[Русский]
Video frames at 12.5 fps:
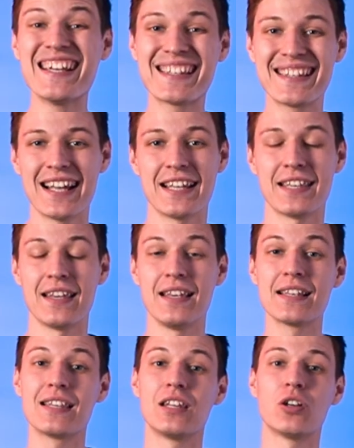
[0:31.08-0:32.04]
И, кстати,
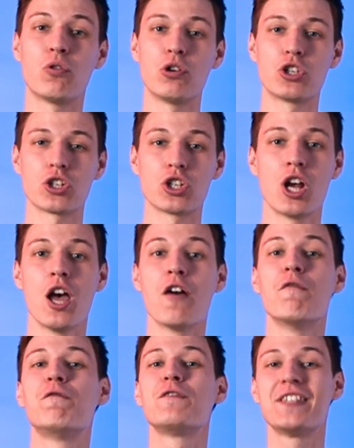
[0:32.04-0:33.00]
если ты хочешь
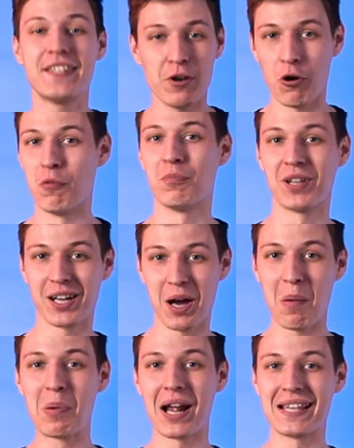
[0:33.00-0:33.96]
все
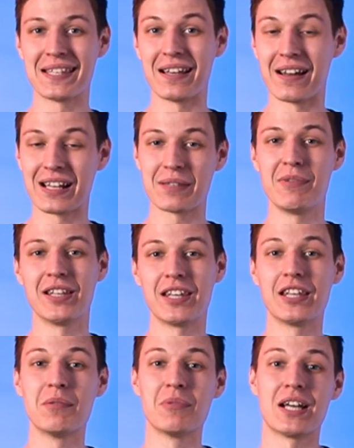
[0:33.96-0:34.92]
многообразие
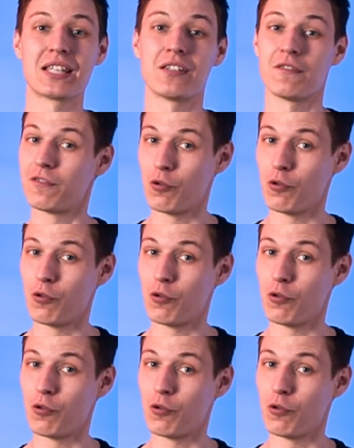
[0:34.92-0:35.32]
разминки гимнастов